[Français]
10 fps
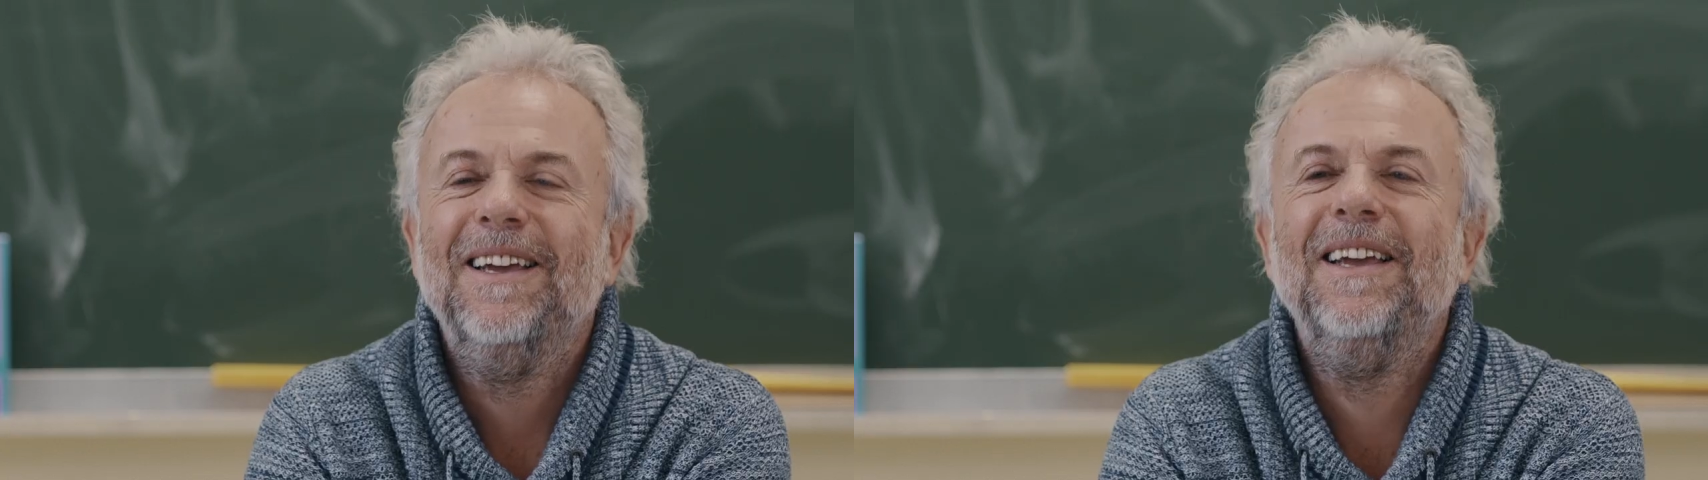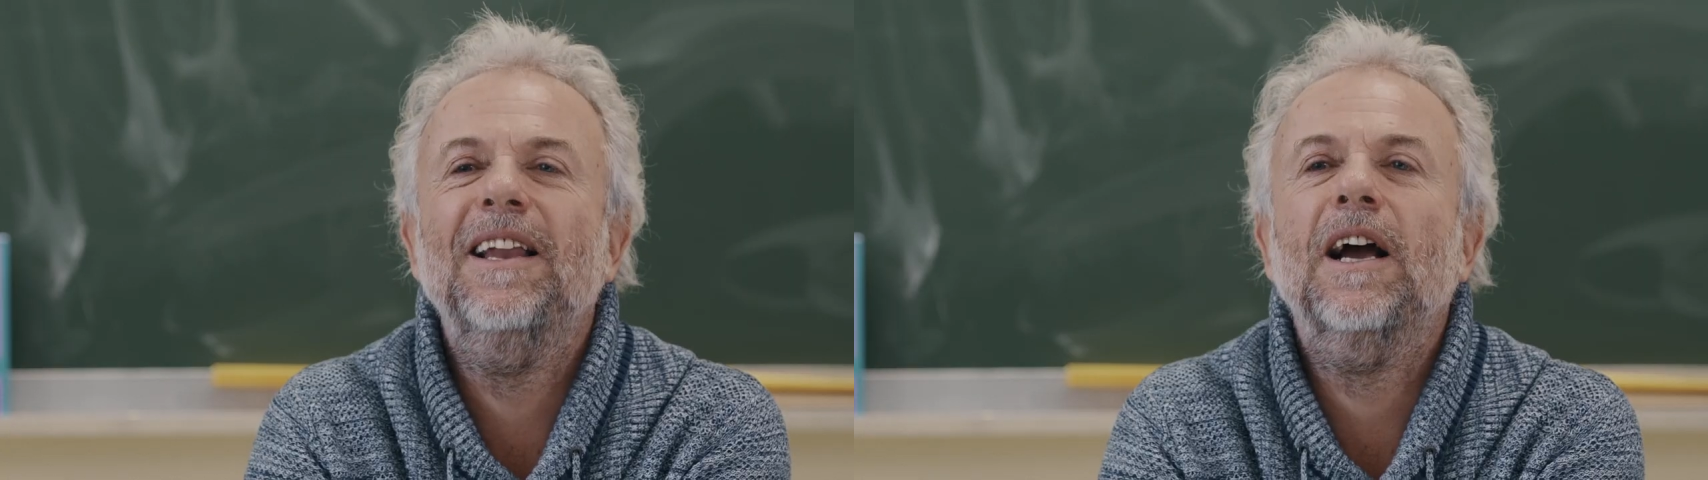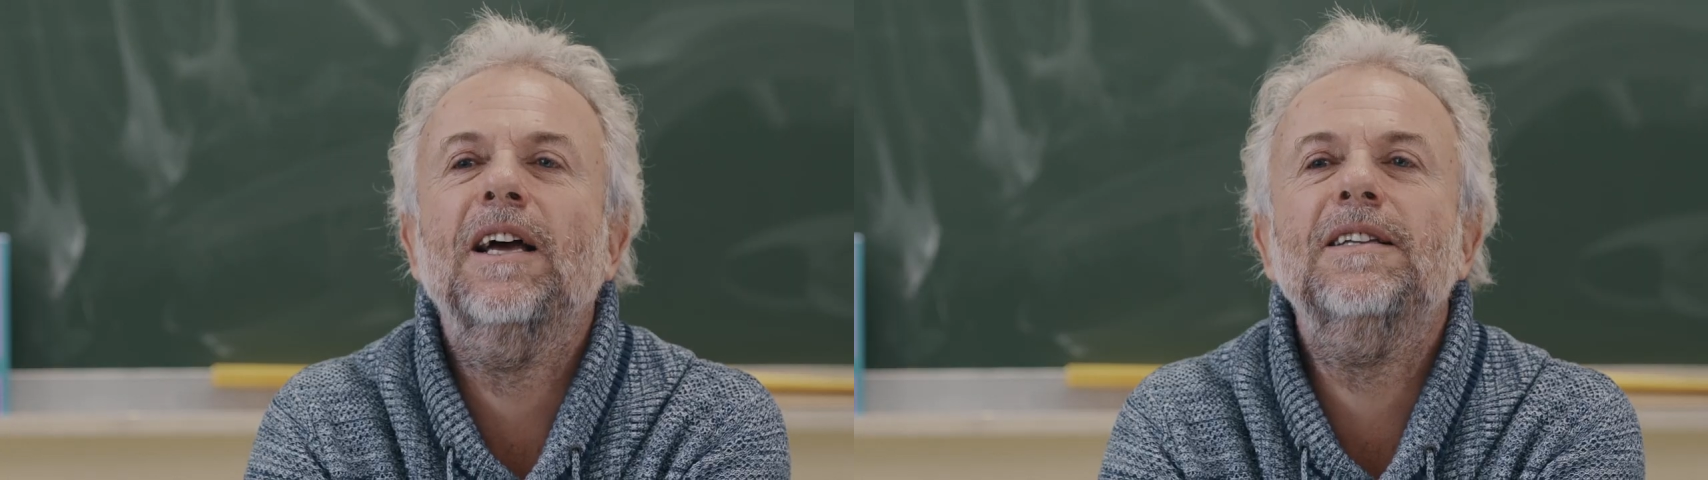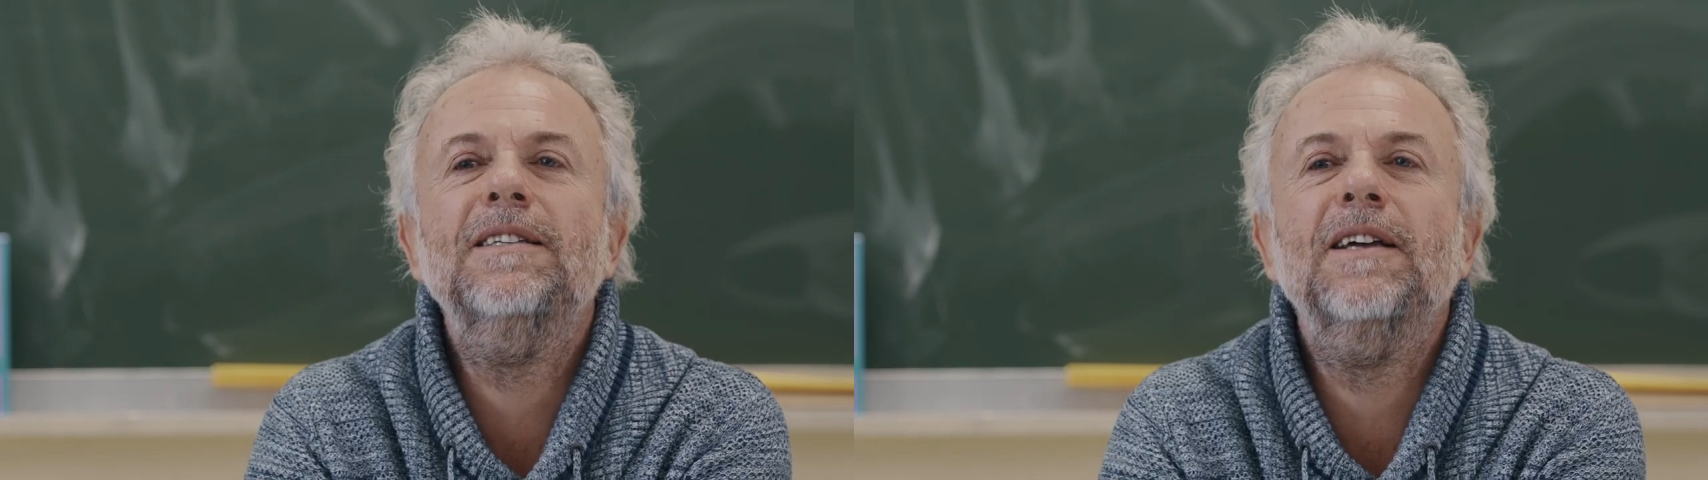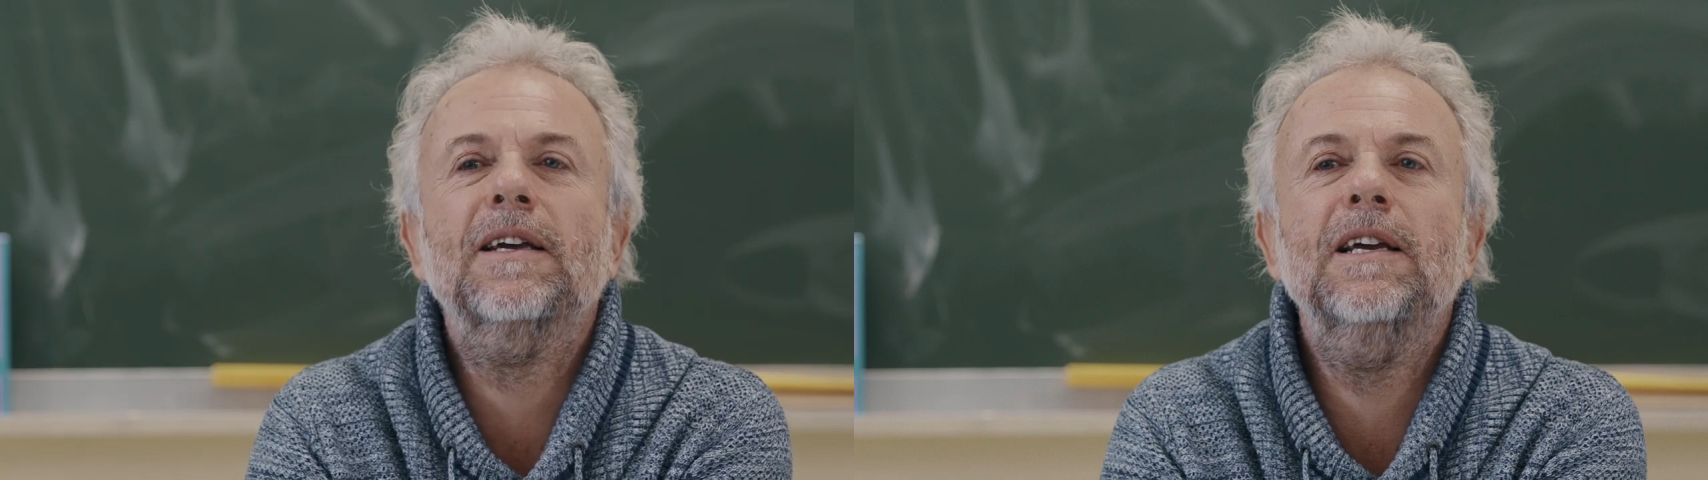Il n'a rien
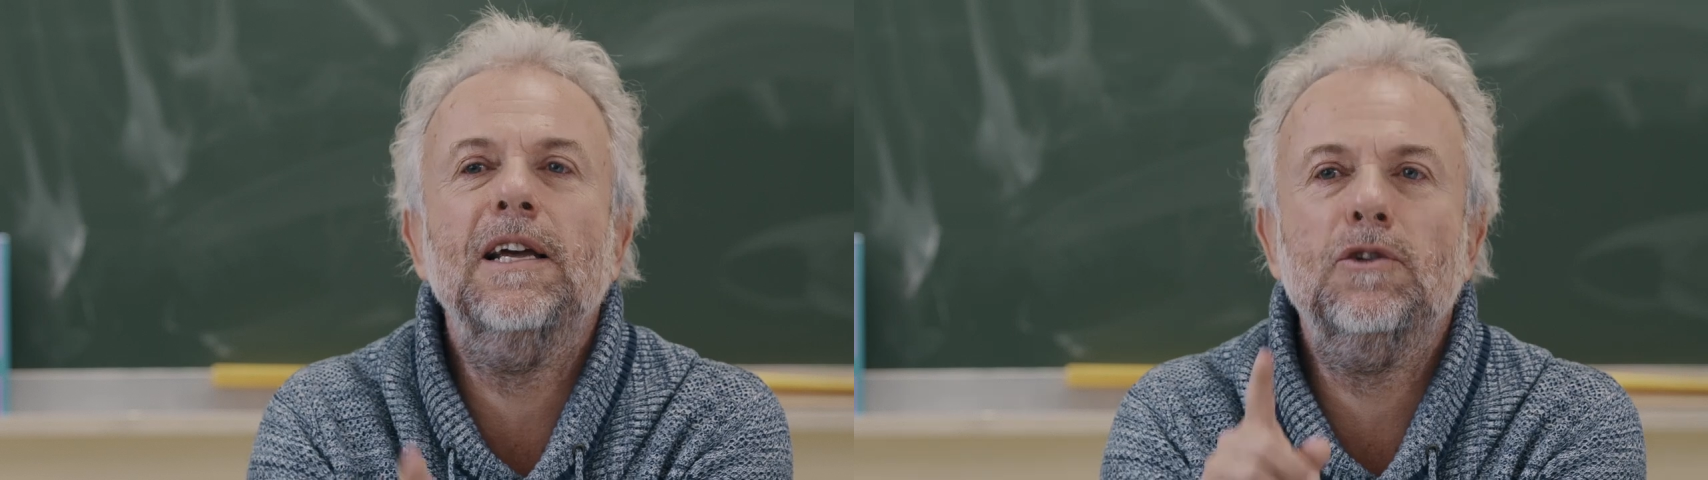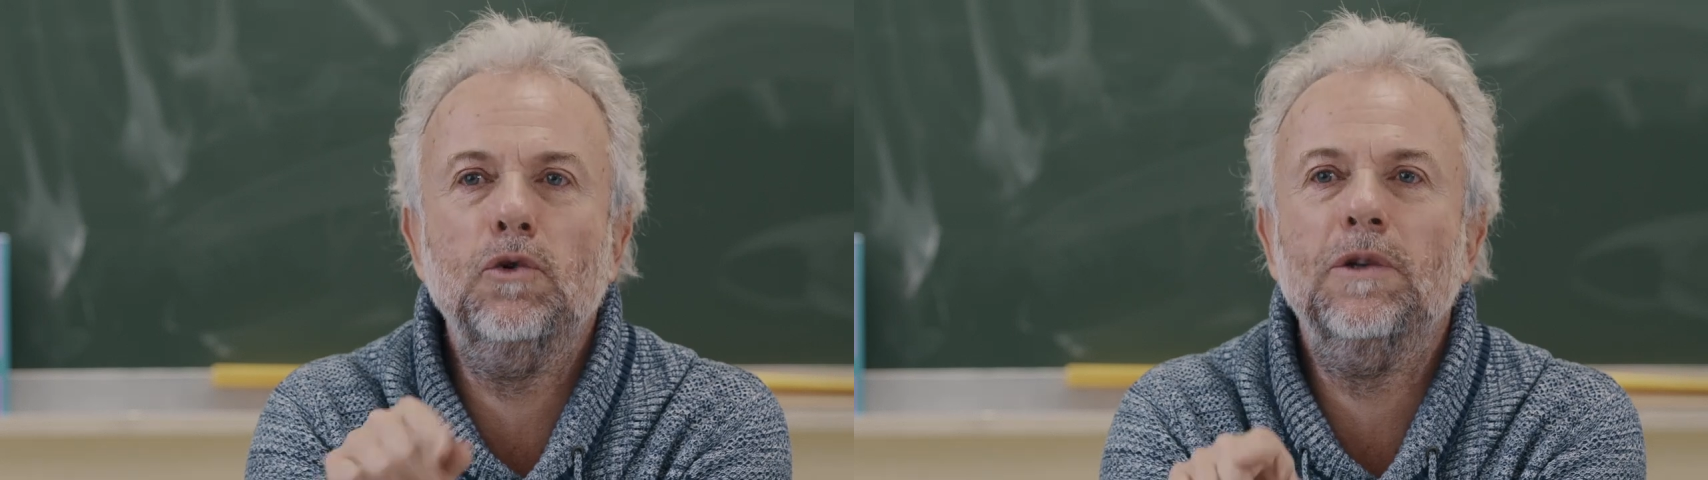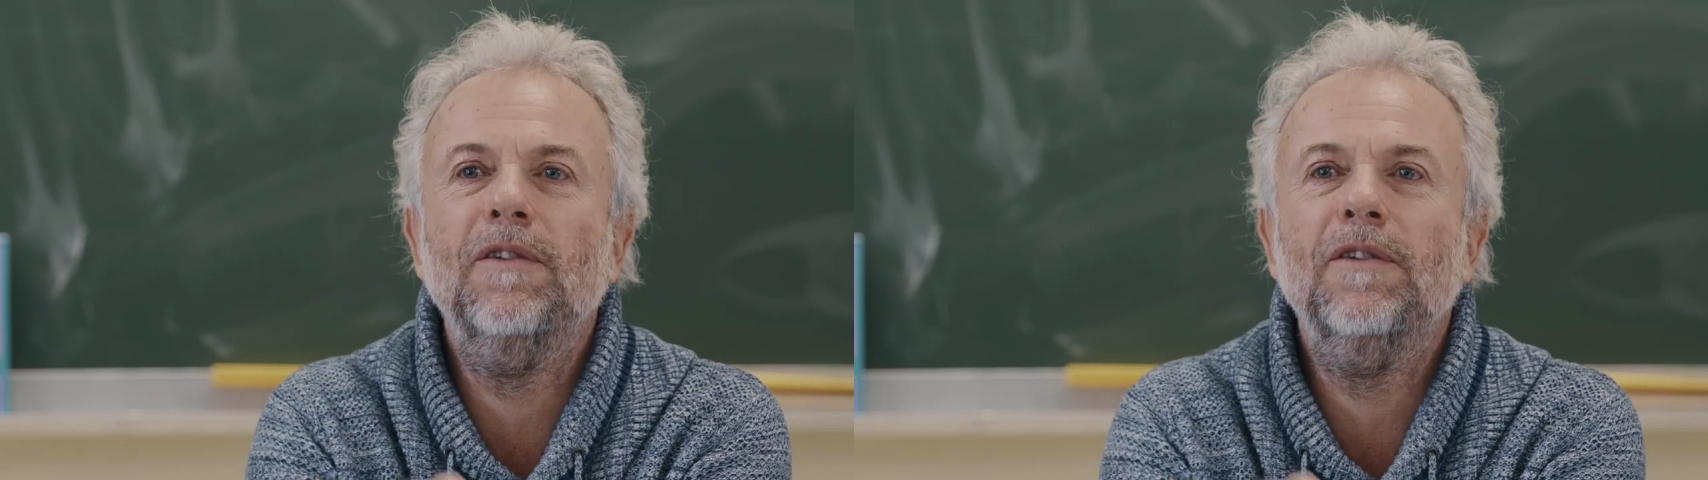dit, c'est-à-dire qu'il a su